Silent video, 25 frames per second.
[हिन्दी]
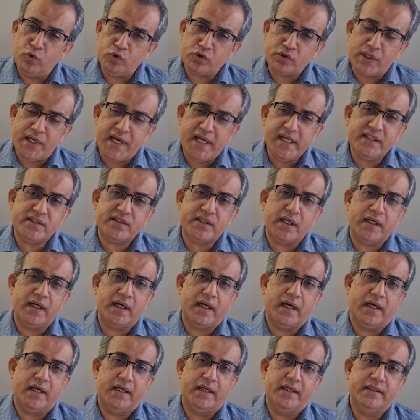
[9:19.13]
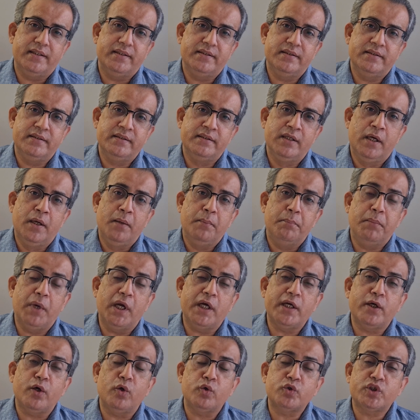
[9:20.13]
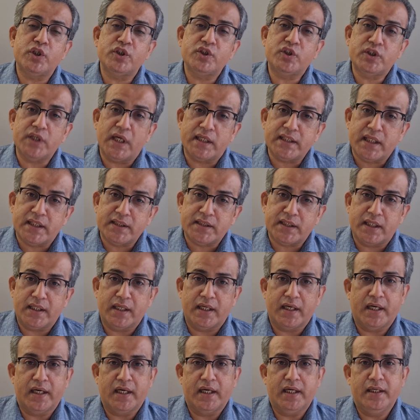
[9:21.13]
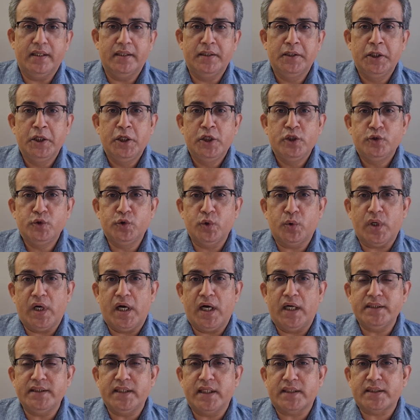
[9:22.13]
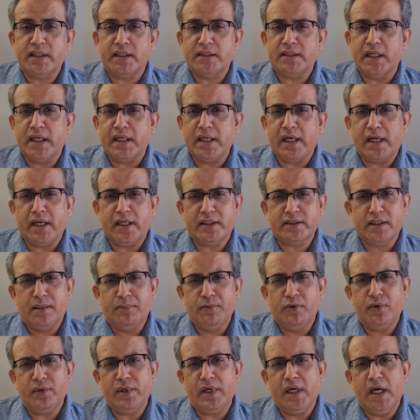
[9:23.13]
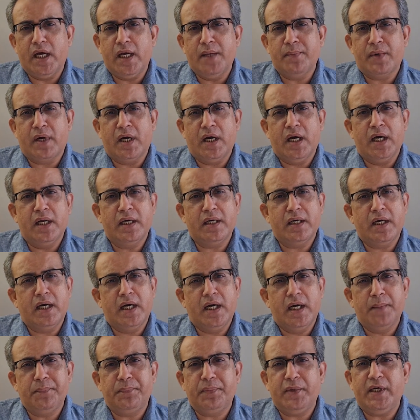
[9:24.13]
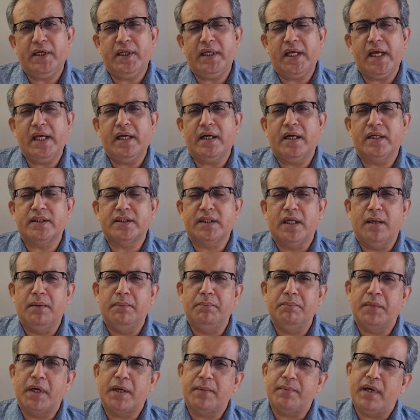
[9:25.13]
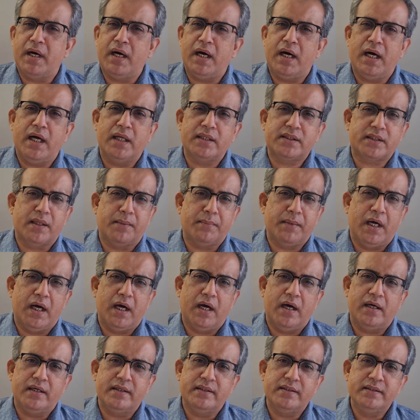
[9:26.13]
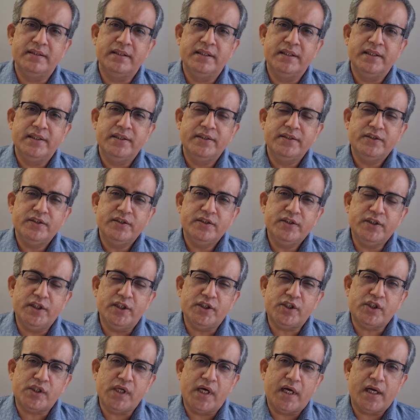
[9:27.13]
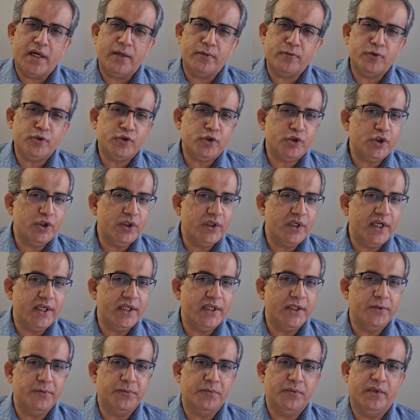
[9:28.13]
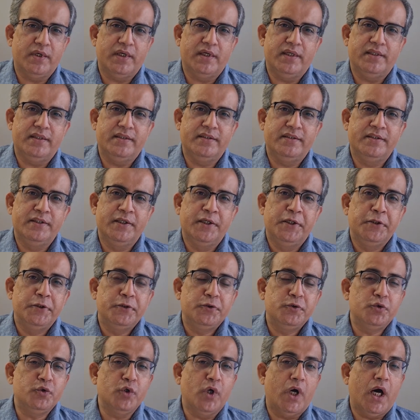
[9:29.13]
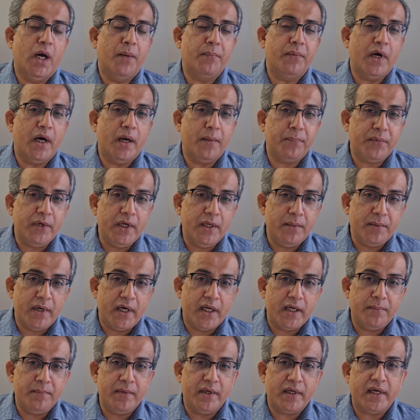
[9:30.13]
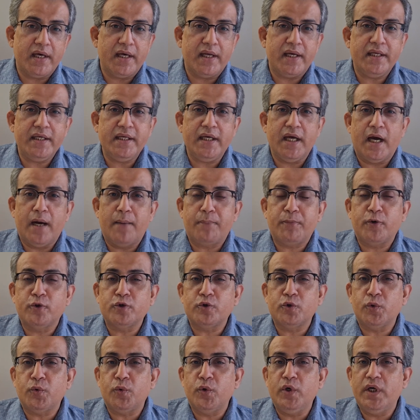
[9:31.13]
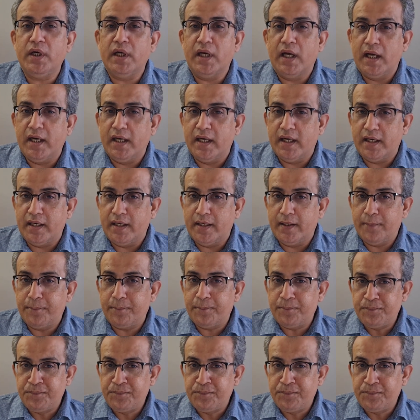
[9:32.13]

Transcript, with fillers: उतना ही तगड़ा है बल्कि उससे ज्यादा तगड़ा है जो कहा जाता था कि खत्म हो गया इमरान खान पीटीआई खत्म बर्बाद तबाह ये सारा कुछ नहीं हुआ जो आप अपने बारे में कह रही हैं आपको तो कोई लाया है